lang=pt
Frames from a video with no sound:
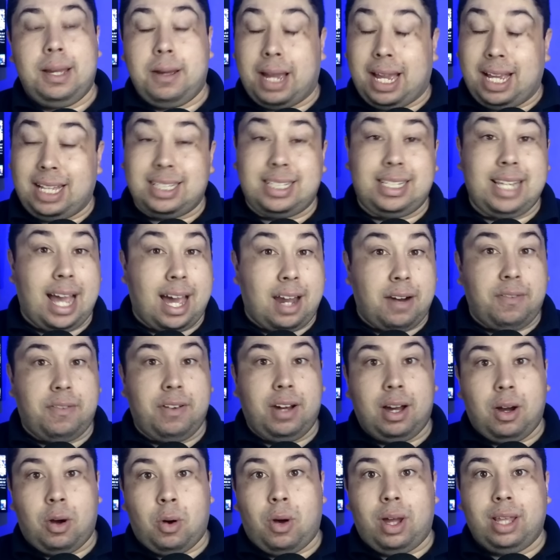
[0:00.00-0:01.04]

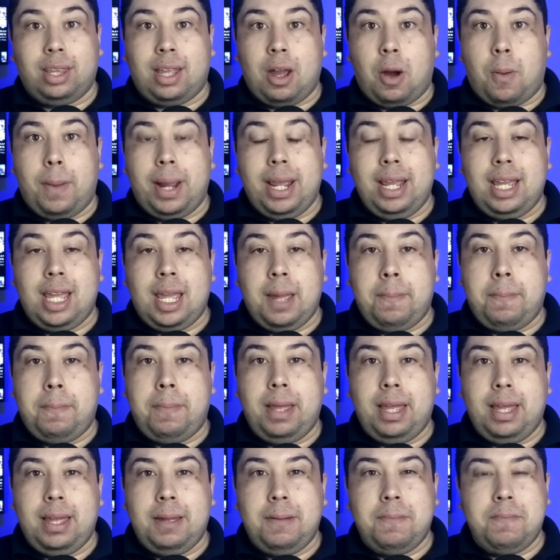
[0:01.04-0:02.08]
reserva ou até uma
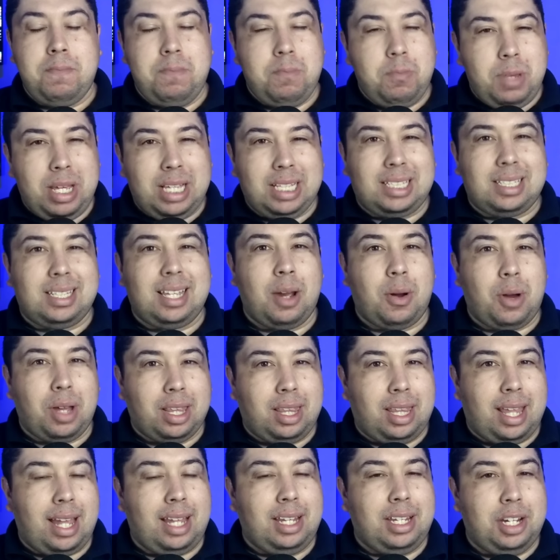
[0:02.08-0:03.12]
equipe mista, eu
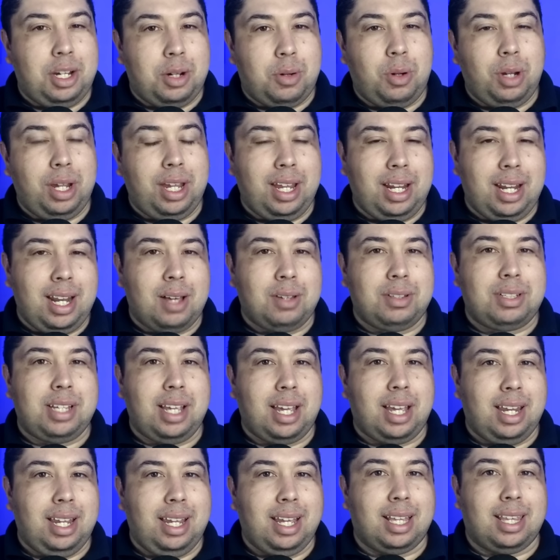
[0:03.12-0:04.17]
até digo que não
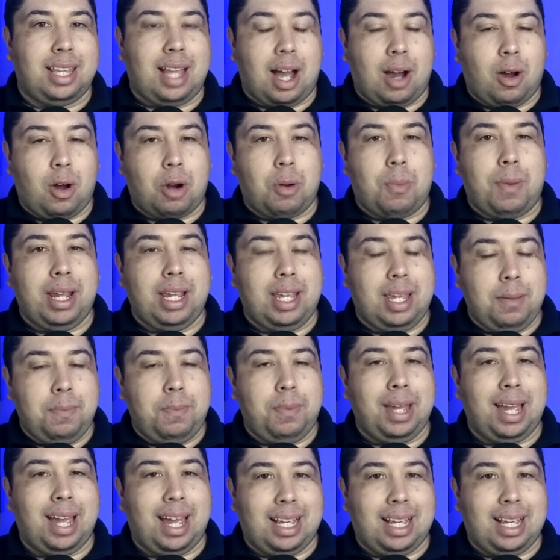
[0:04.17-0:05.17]
seria, tá? Agora, uma equipe